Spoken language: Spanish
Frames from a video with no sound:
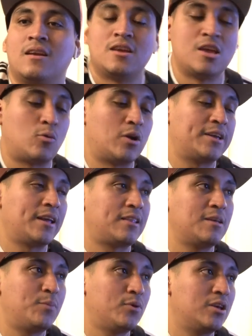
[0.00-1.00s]
Y cualquier
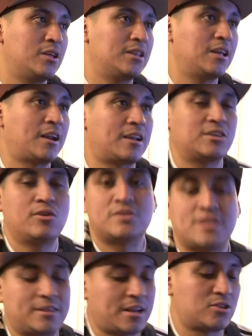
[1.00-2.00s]
tipo de, de rasgueo,
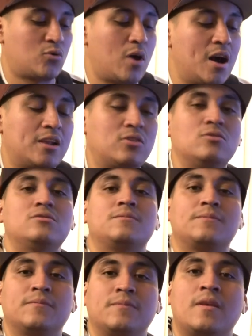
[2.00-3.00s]
sea tres cuartos,
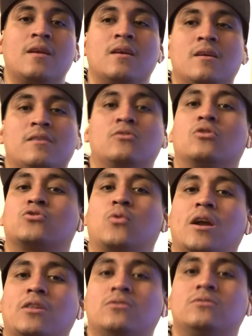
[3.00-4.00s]
dos
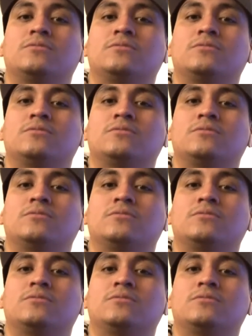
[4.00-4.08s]
cuartos,